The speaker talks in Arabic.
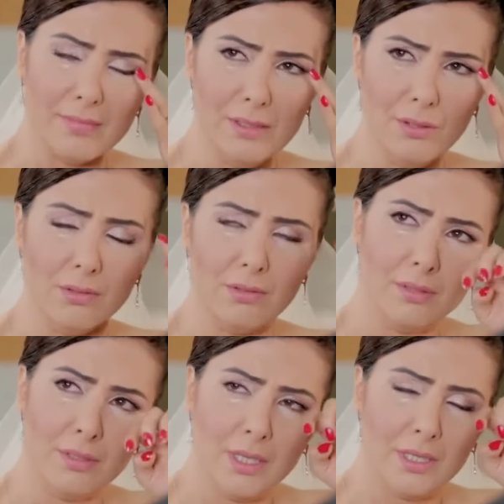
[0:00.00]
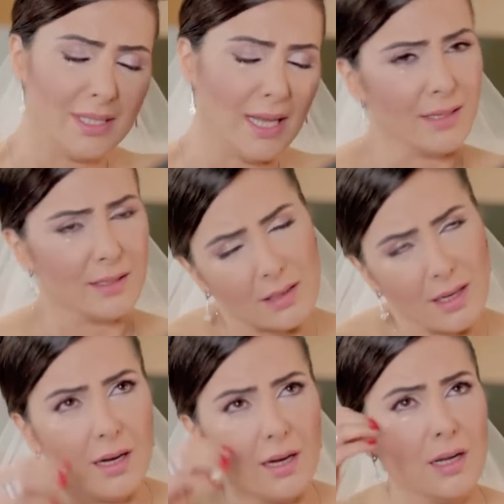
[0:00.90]
لا يعني
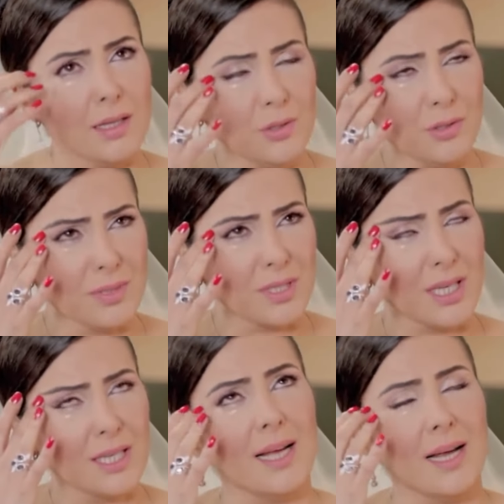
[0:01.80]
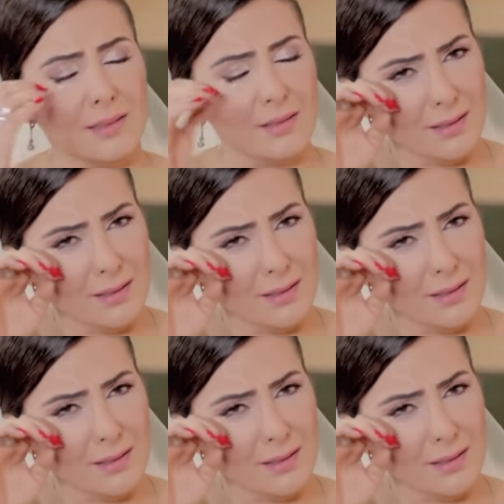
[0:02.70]
هدول الدموع نزلوا